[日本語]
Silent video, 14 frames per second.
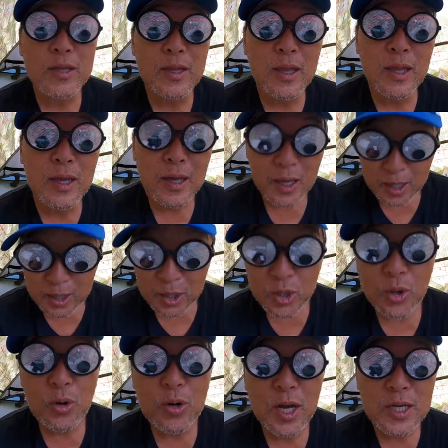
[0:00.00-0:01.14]
て
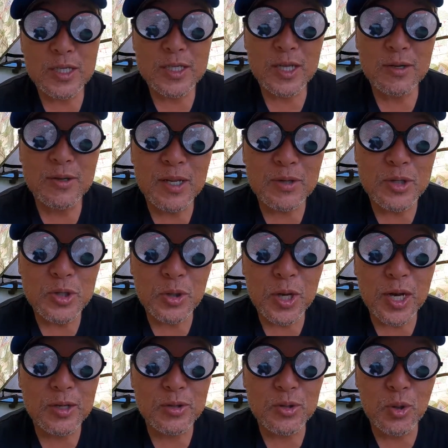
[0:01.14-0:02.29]
共感してくれる人が
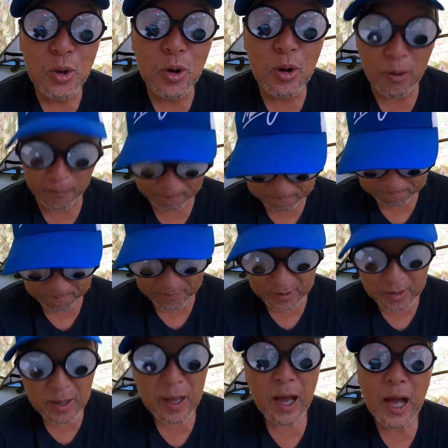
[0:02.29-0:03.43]
いると、
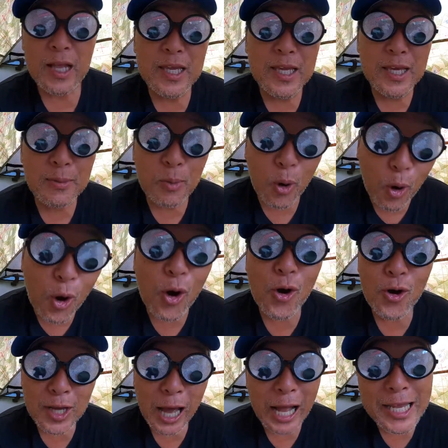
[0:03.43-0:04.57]
兄貴も、
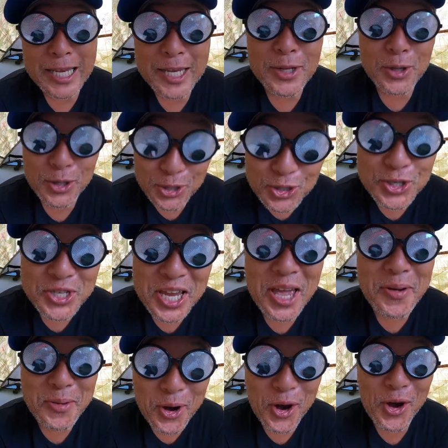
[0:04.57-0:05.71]
兄貴の
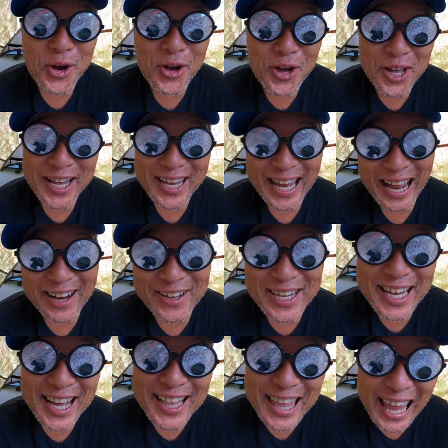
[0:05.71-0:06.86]
UJ をやる
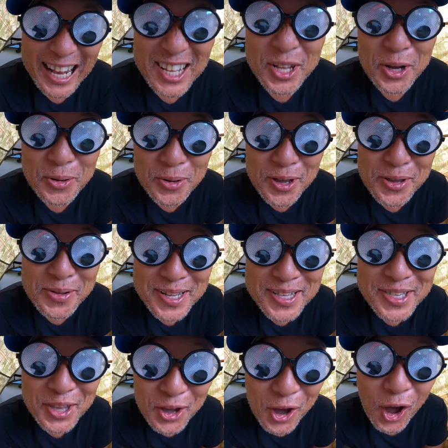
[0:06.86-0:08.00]
気が出ると思いま
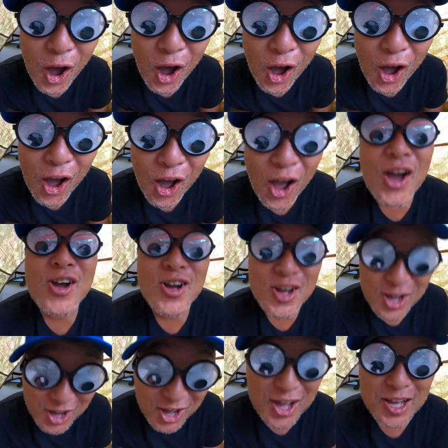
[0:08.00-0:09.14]
すよ。
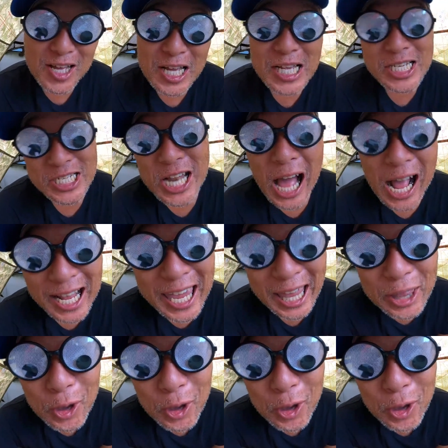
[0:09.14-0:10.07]
うん、知らんけ